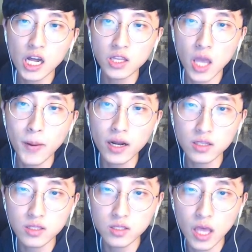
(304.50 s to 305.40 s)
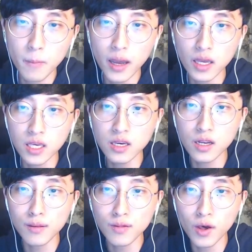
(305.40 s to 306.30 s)
대박 대박 해킹을
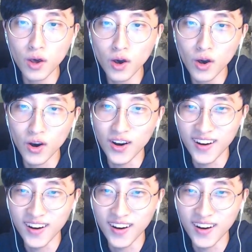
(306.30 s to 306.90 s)
했어요